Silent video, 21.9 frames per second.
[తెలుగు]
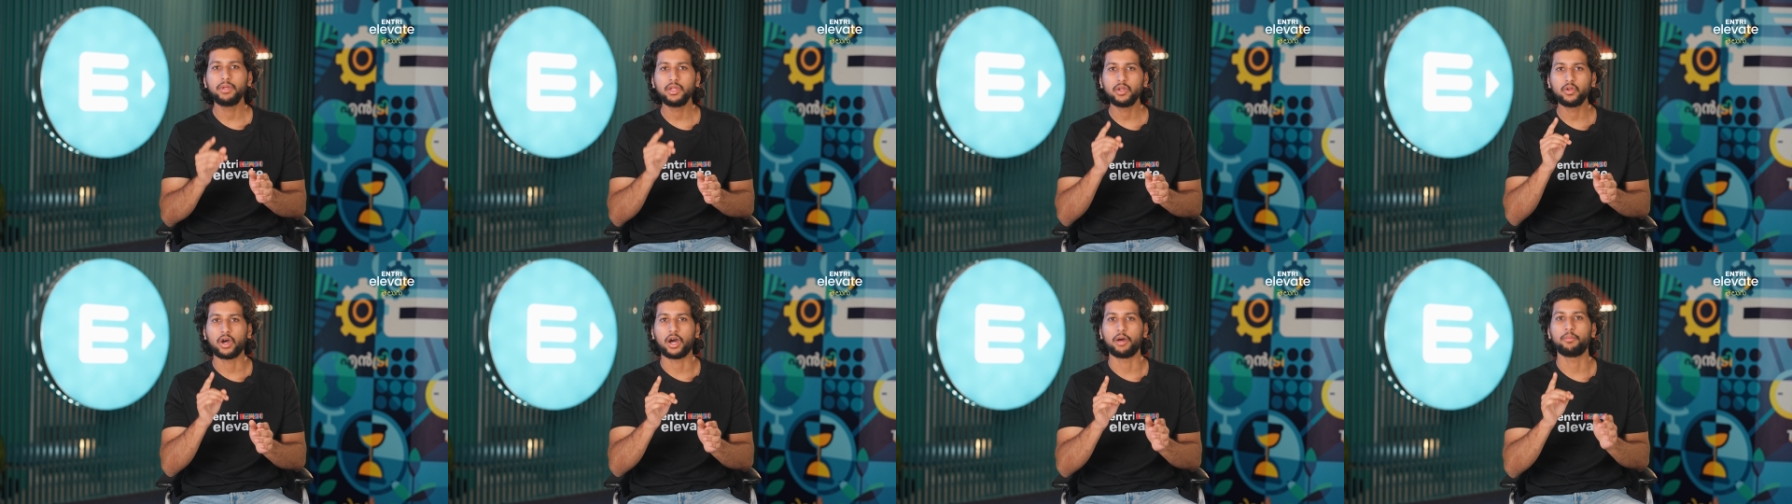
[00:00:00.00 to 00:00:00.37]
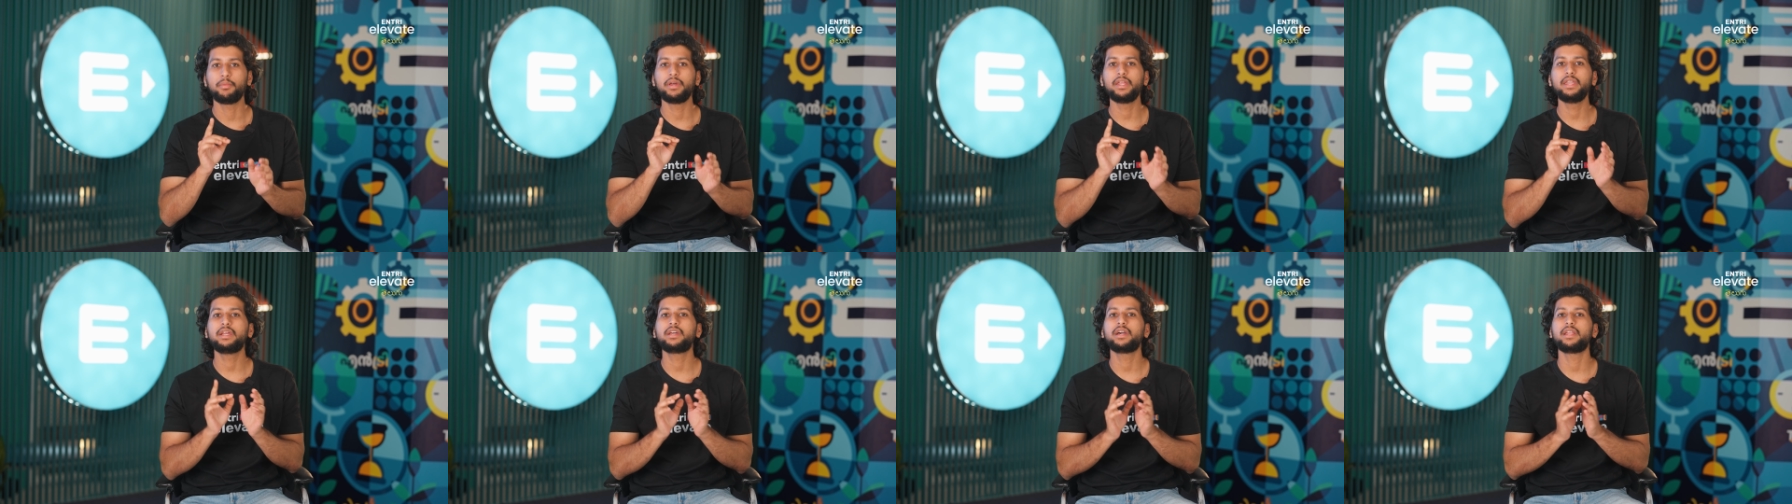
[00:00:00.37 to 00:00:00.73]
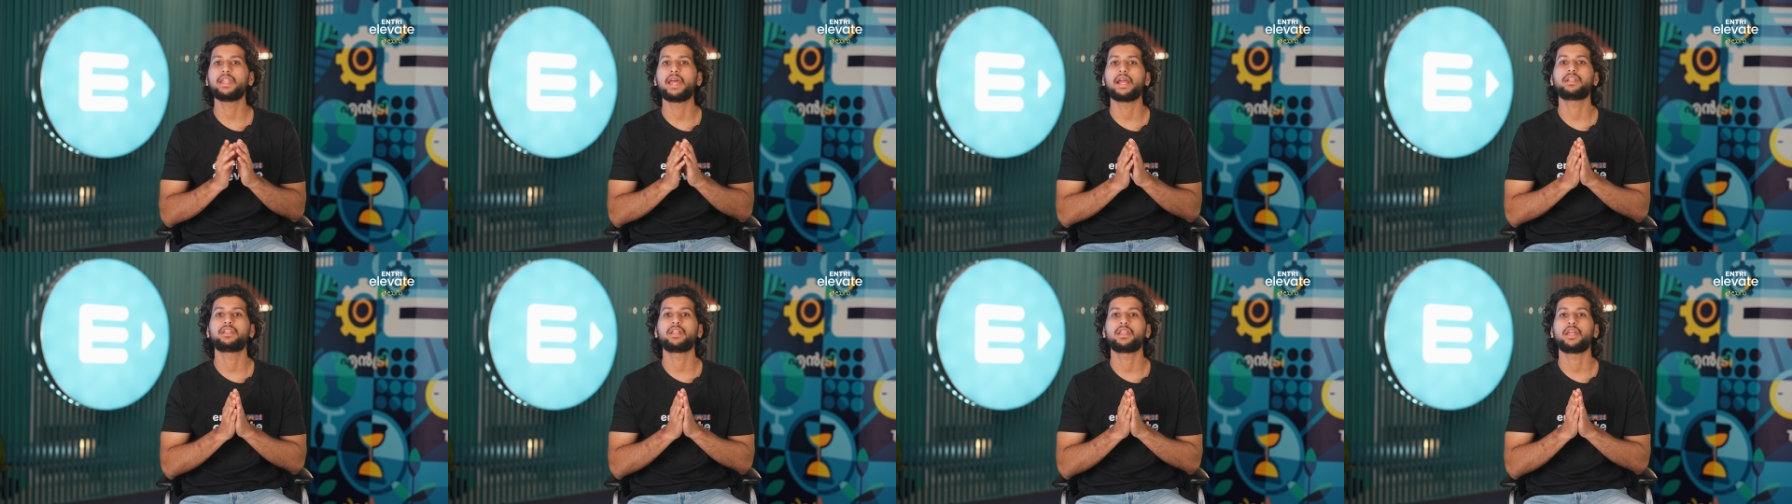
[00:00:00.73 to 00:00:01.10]
మీరు
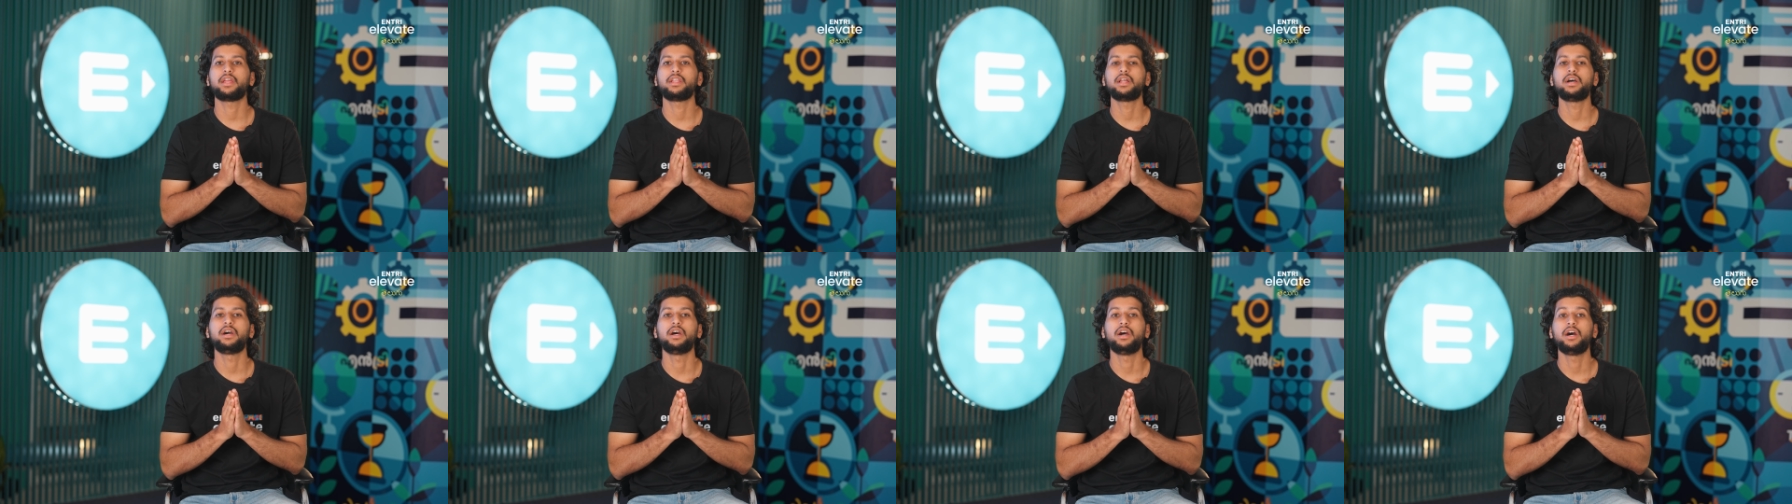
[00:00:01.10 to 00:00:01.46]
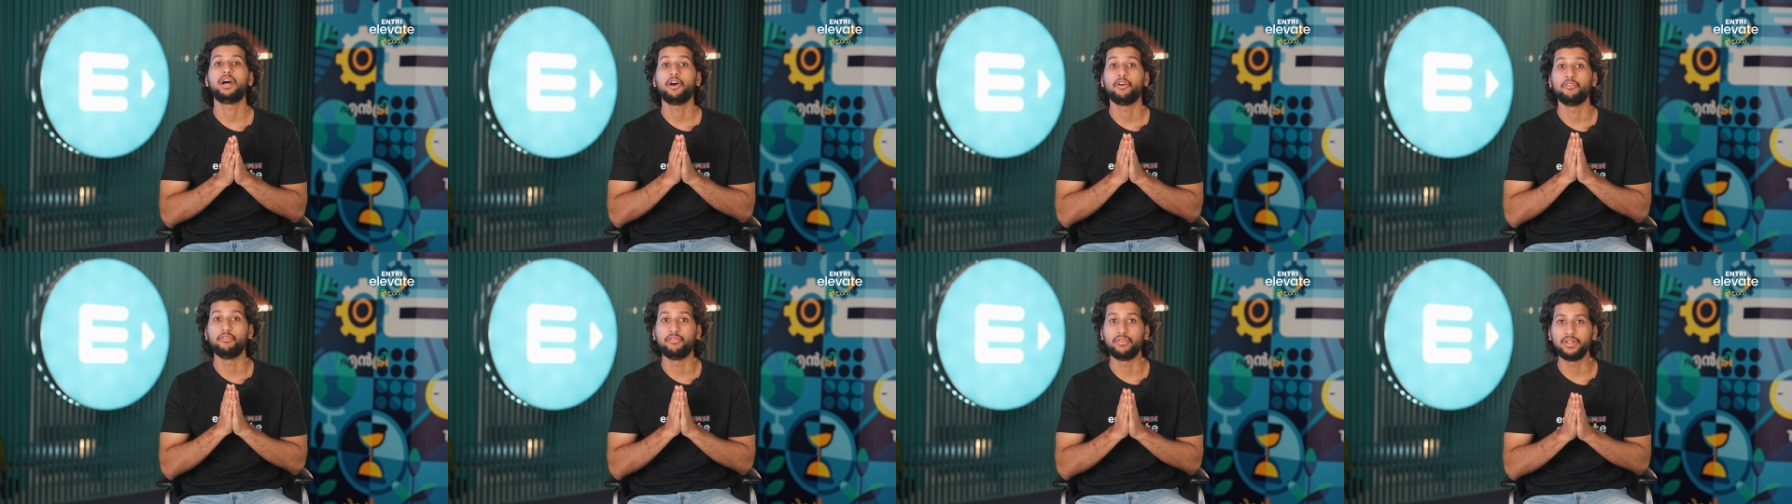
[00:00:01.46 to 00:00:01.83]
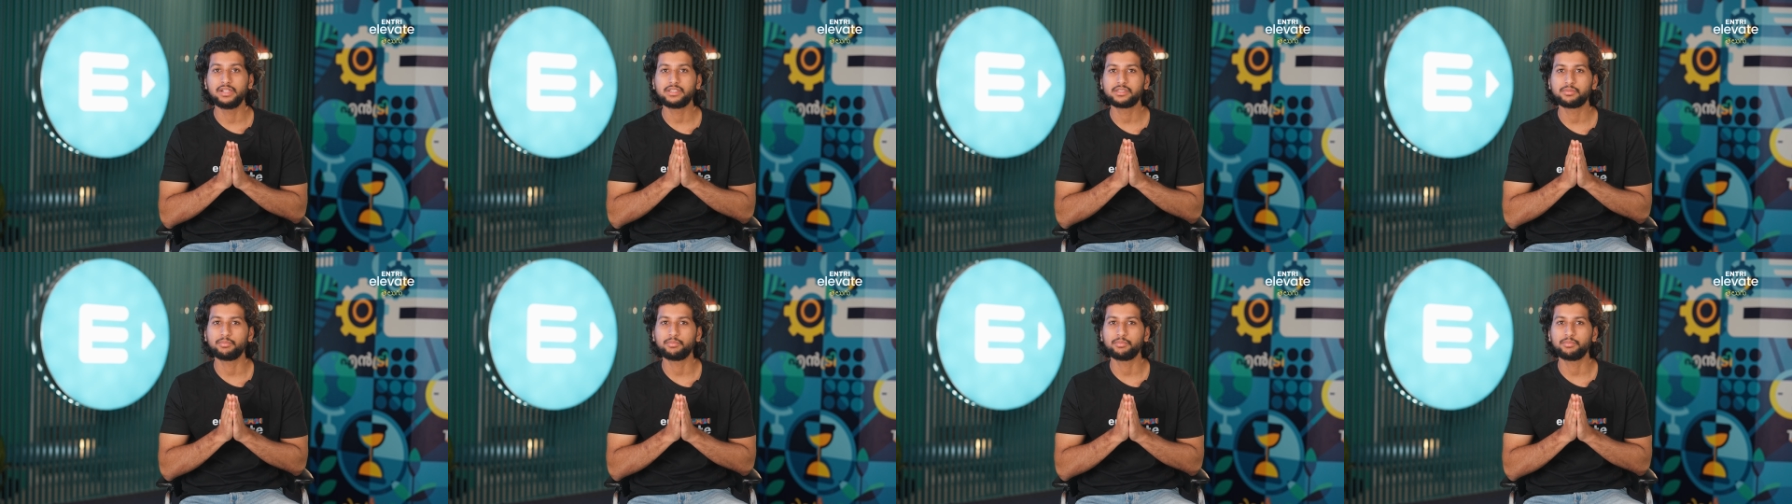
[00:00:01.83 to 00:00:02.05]
అమెరికన్ యాక్టర్ అయిన విల్